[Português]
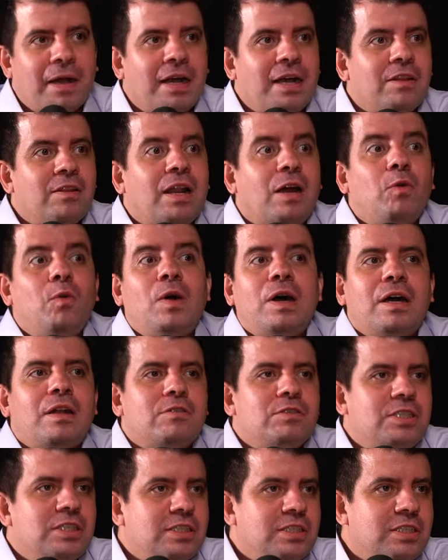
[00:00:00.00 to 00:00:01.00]
pagando dinheiro. lá um ano
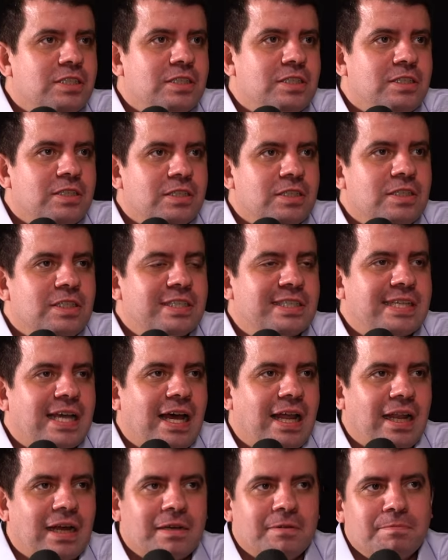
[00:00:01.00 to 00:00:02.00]
de, de, okay, de, de
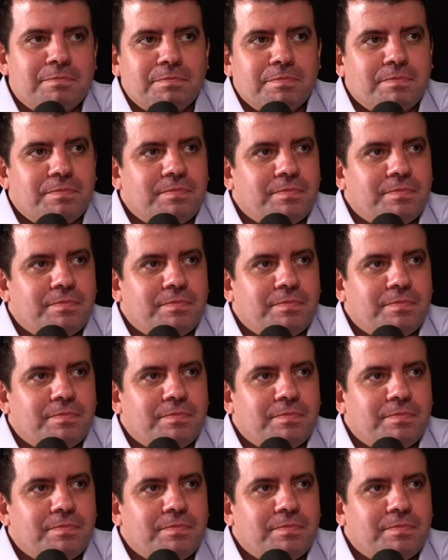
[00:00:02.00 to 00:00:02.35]
sala. Um ano,